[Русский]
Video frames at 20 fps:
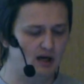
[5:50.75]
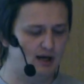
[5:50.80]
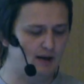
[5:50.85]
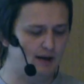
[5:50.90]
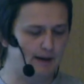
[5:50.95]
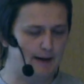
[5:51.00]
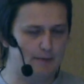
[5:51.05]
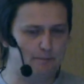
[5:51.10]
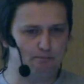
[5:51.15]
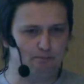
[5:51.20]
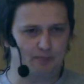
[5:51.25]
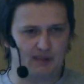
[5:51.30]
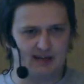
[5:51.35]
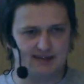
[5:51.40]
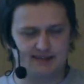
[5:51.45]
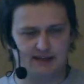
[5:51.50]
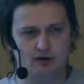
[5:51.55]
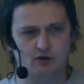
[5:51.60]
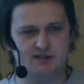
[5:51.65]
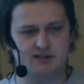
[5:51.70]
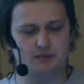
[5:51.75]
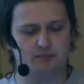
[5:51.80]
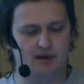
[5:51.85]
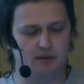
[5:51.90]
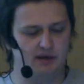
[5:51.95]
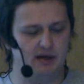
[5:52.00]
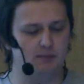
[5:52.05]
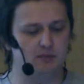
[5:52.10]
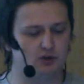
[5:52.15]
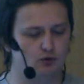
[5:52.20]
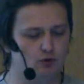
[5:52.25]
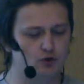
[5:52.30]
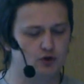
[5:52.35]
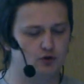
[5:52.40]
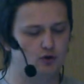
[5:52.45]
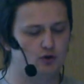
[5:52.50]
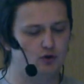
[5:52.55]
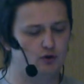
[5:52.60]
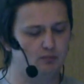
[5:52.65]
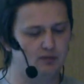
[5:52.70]
А, Остается проблема то,
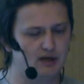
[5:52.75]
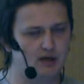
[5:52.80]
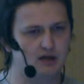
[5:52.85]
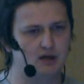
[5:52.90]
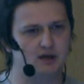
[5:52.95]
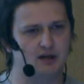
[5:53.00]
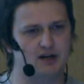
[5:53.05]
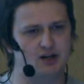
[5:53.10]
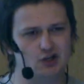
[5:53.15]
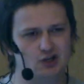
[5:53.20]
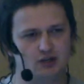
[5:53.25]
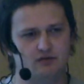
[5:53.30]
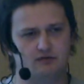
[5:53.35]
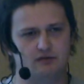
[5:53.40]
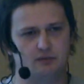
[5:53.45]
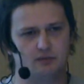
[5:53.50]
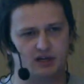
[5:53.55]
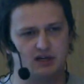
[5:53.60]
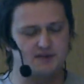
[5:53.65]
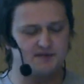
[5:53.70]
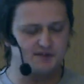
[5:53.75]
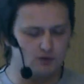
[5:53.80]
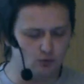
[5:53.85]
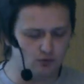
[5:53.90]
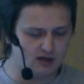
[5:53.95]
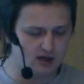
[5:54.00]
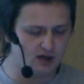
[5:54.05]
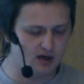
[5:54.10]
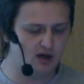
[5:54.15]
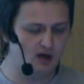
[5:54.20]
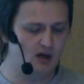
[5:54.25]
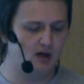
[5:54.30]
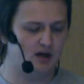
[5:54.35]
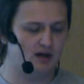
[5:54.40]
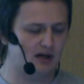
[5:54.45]
что мы рассчитываем раз в сутки,